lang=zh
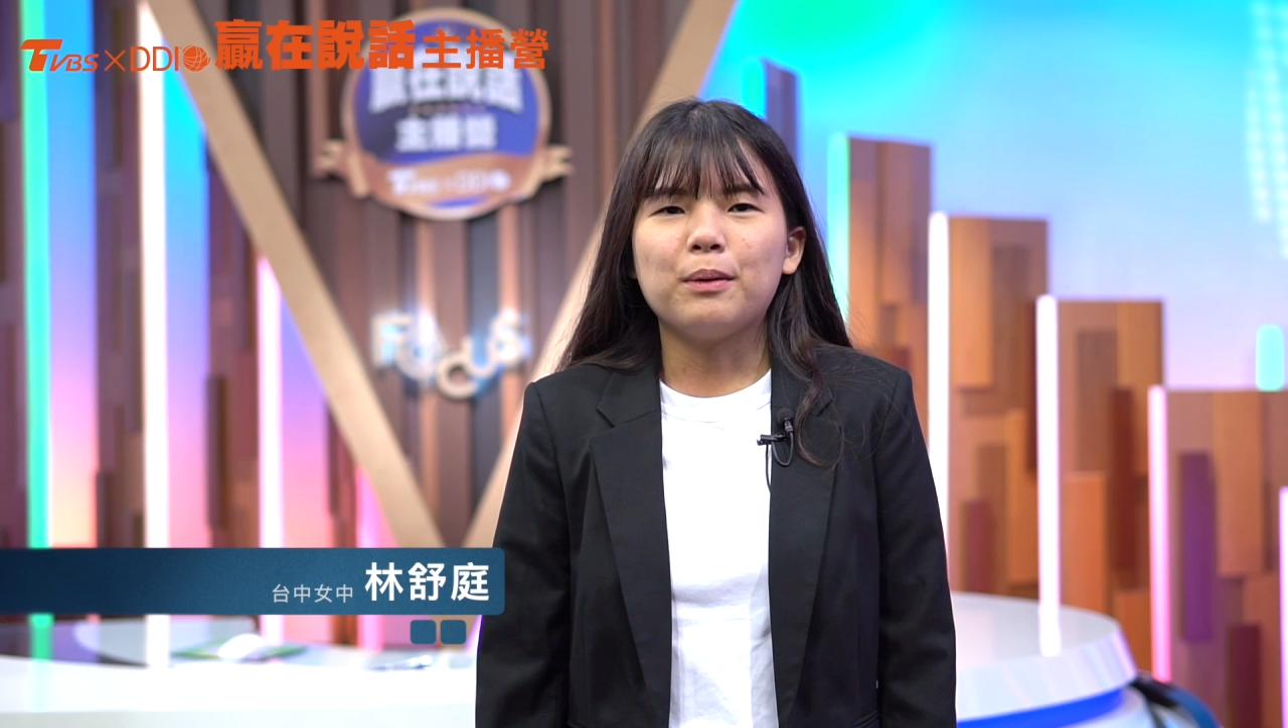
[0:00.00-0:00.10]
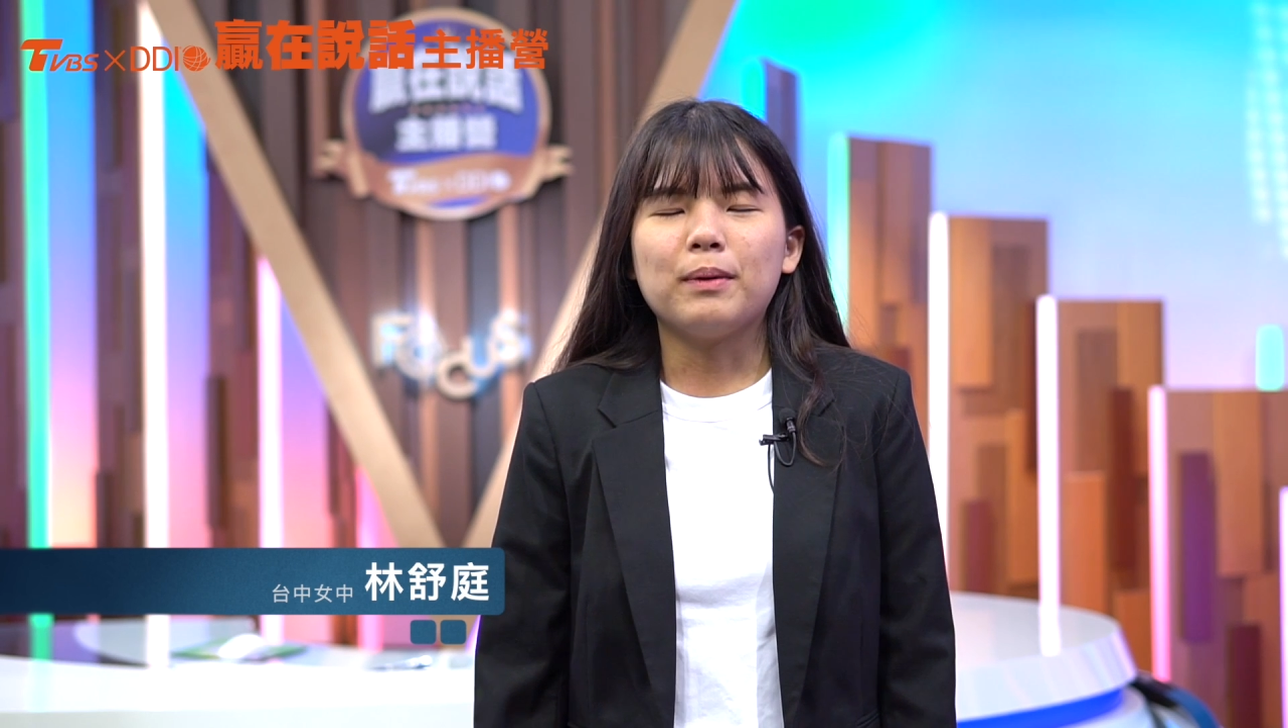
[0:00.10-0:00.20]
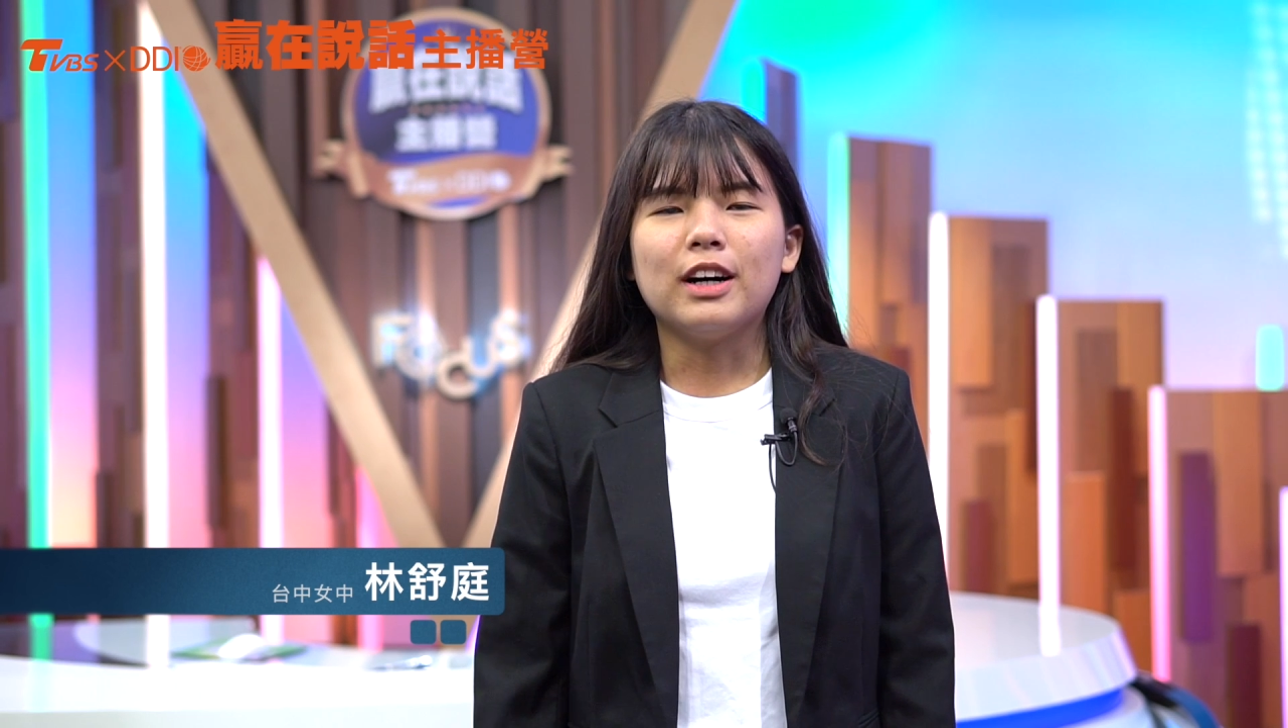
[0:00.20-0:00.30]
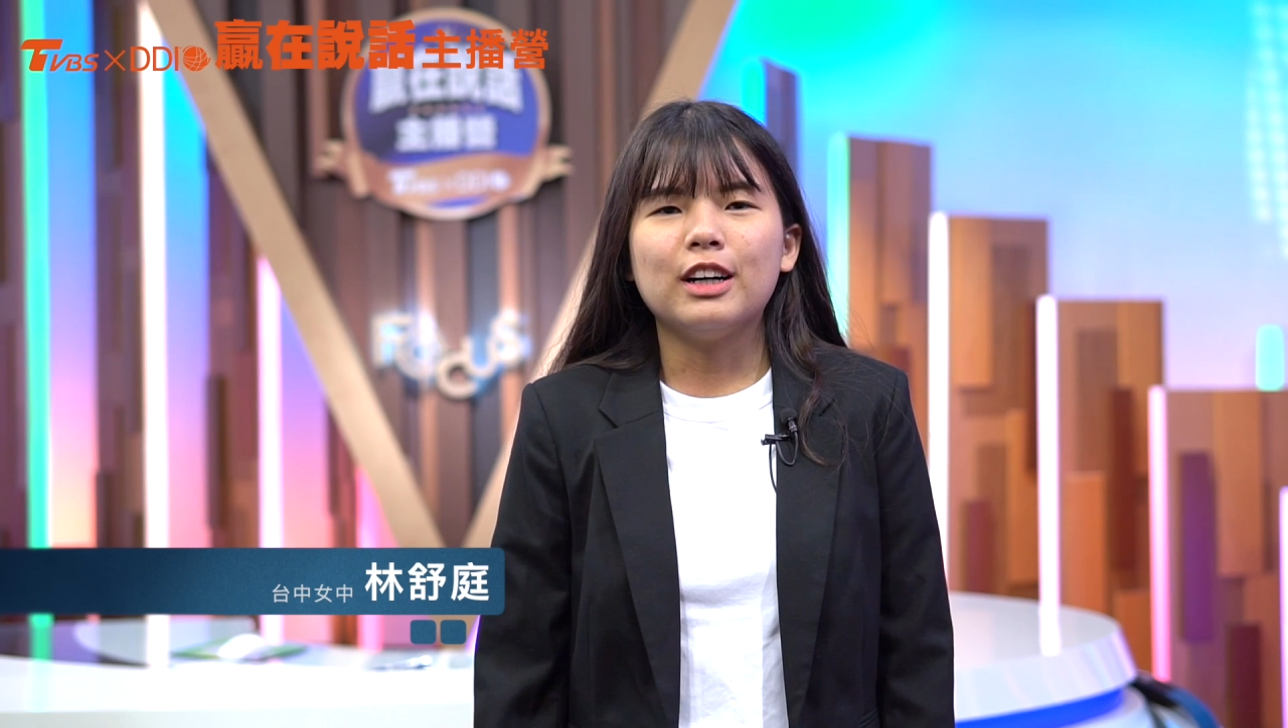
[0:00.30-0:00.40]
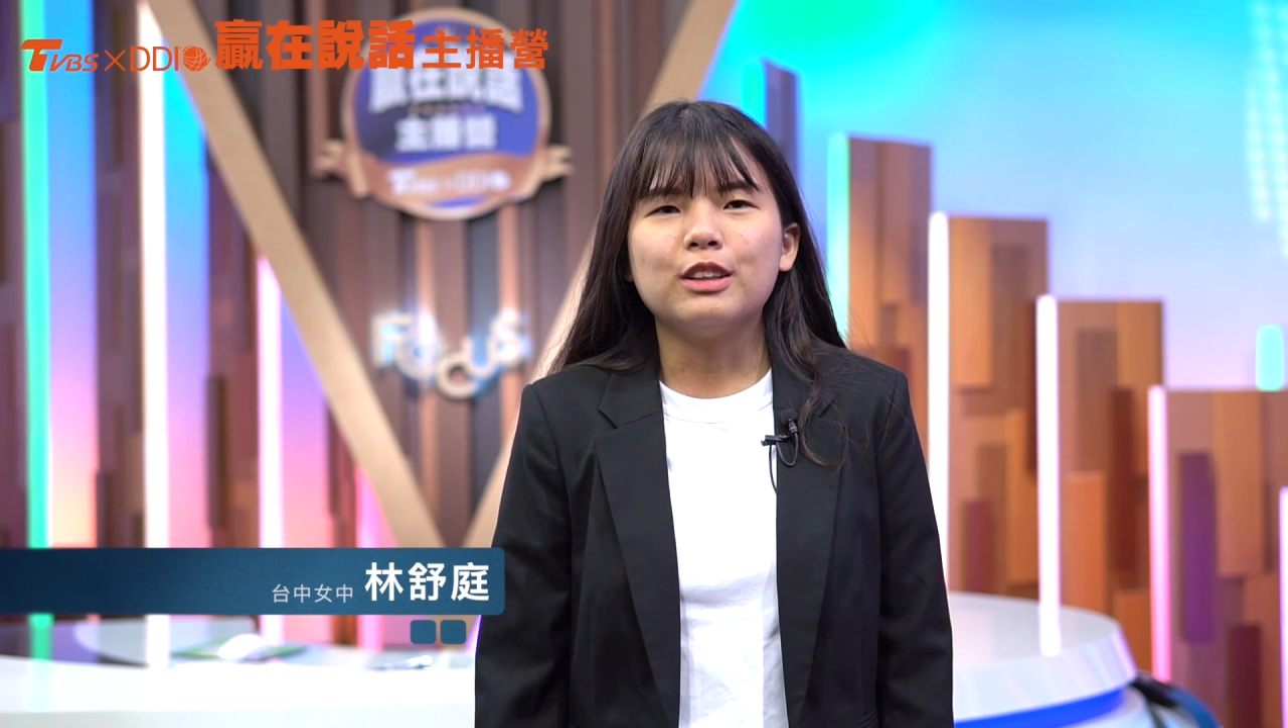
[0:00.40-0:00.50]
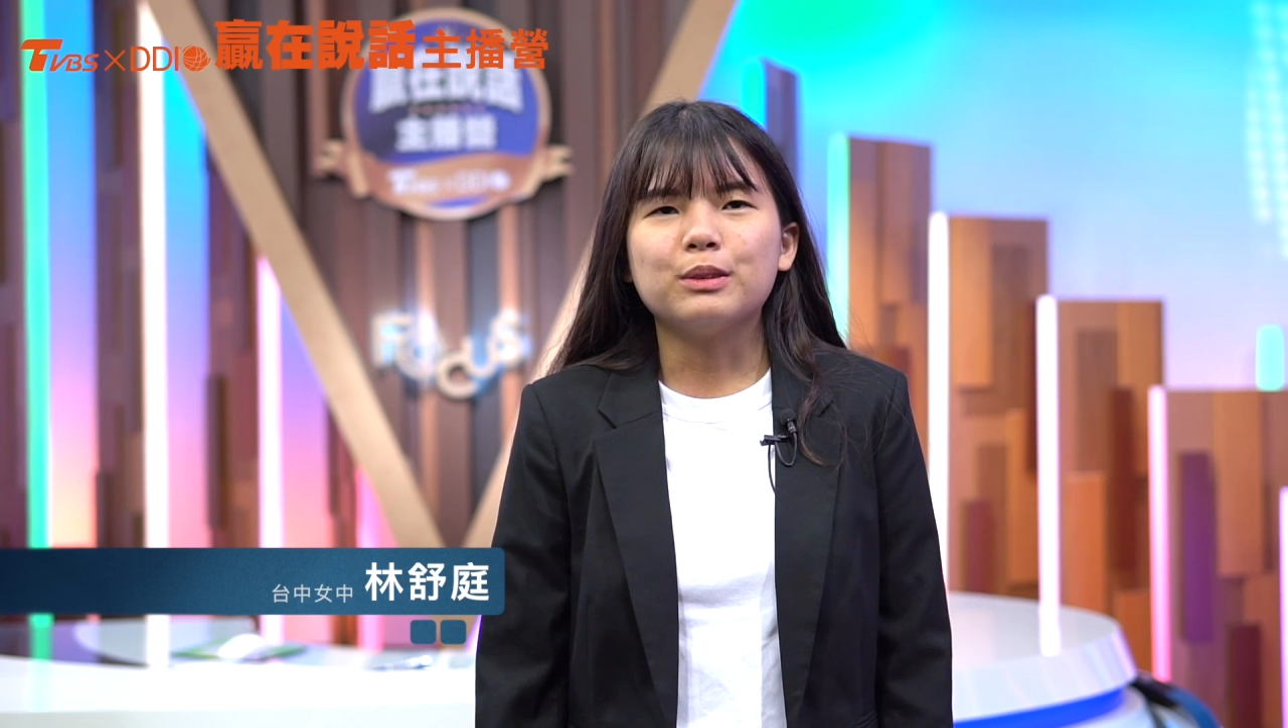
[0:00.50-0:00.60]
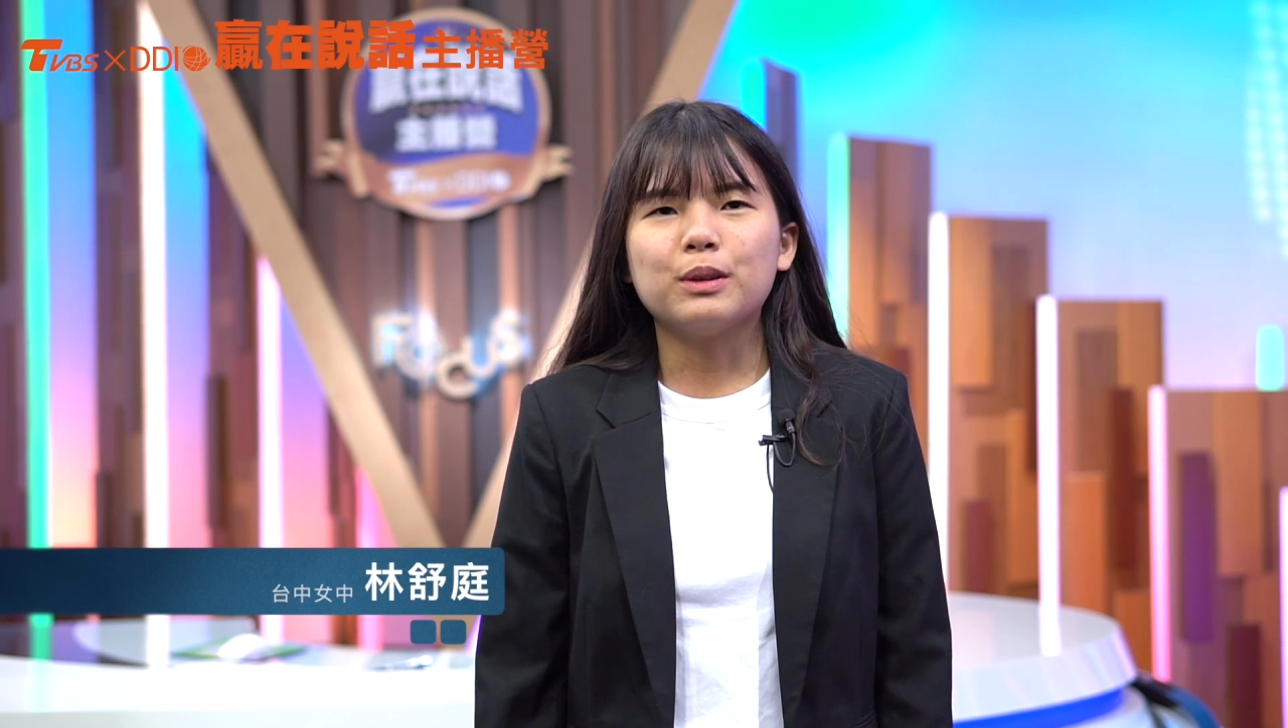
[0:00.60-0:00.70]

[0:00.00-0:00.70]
我们很